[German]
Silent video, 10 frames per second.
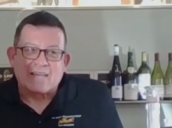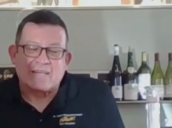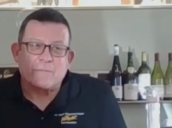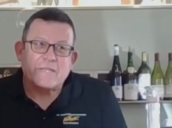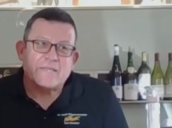Ja,
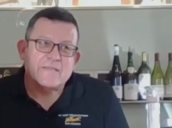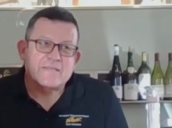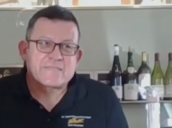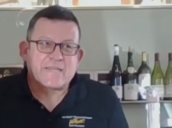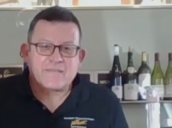aber
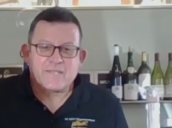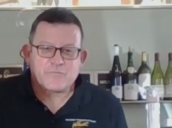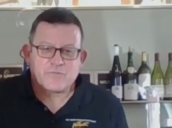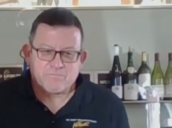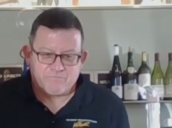der
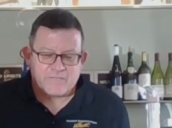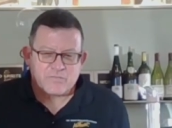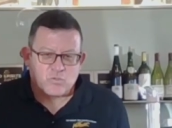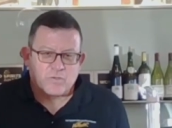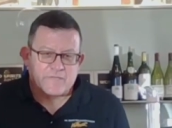Sekthefe,
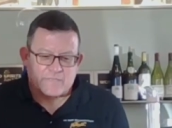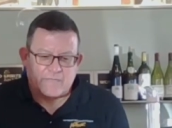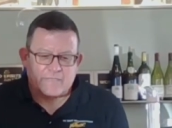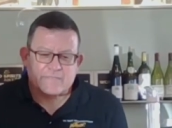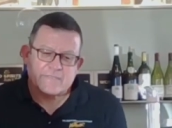wie schon
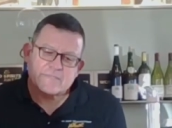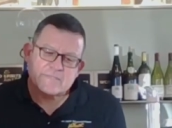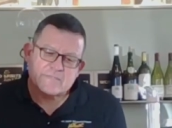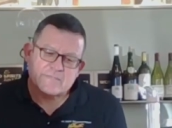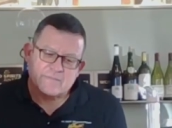gesagt,
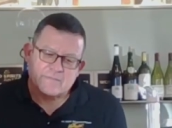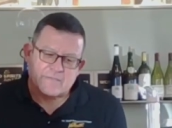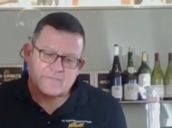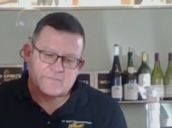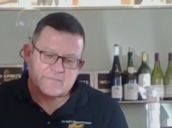ist
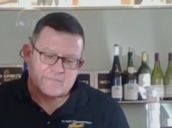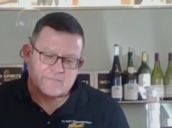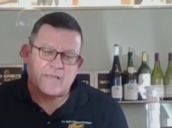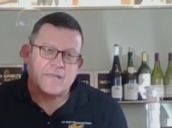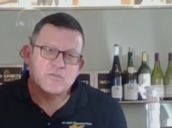das,
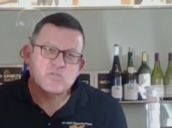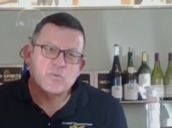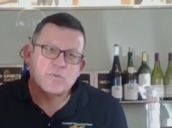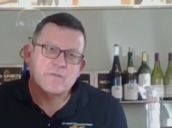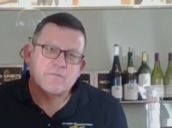das kleine
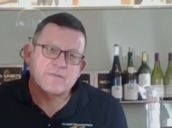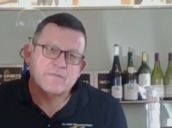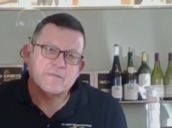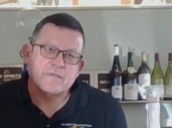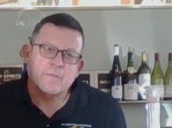Stück,
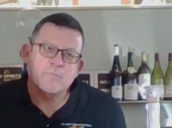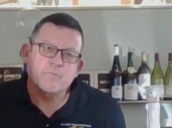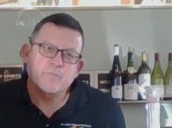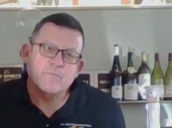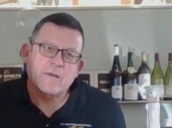was sich
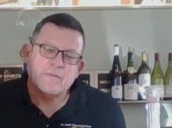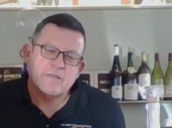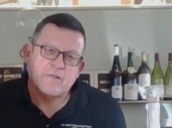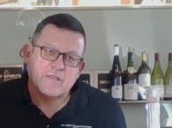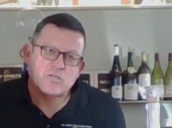am, an
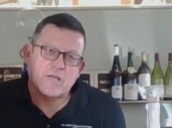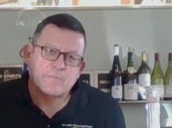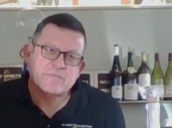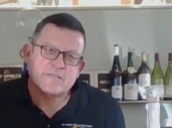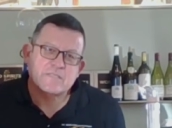der Flasche
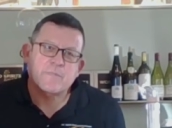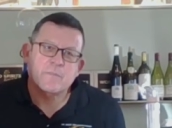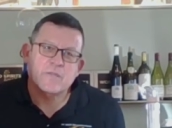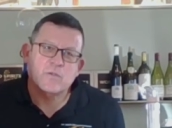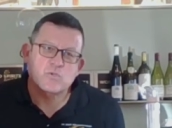absetzt
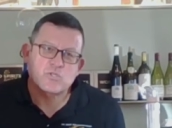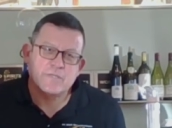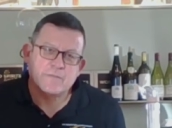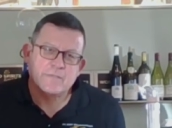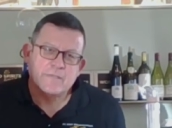beim
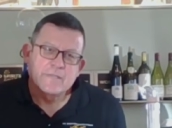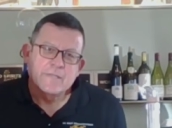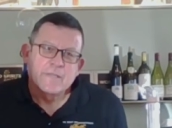Dekuschieren